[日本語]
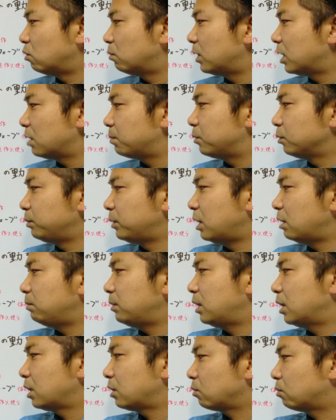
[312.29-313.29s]
オーバーラップ見え
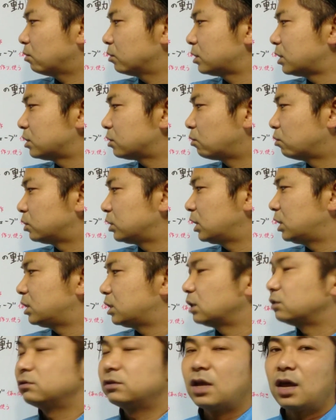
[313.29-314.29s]
見えだと、この選手こっち
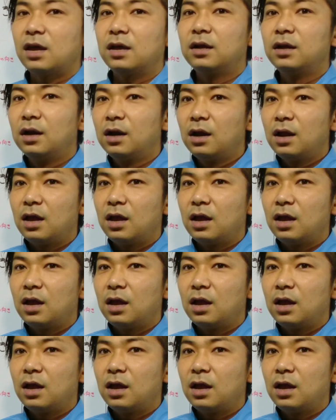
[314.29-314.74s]
切っちゃうんで、